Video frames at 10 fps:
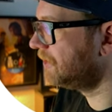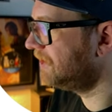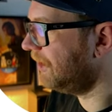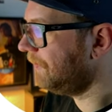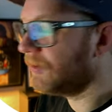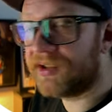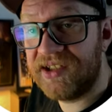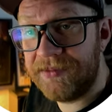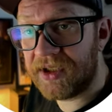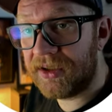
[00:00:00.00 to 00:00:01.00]
Dann
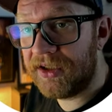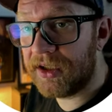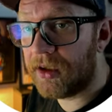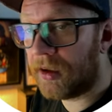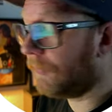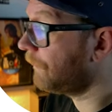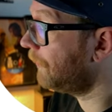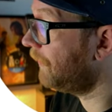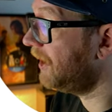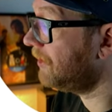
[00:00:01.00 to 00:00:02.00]
sieht man hier, von
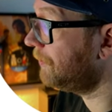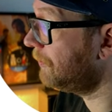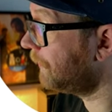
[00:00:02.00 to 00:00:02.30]
welchem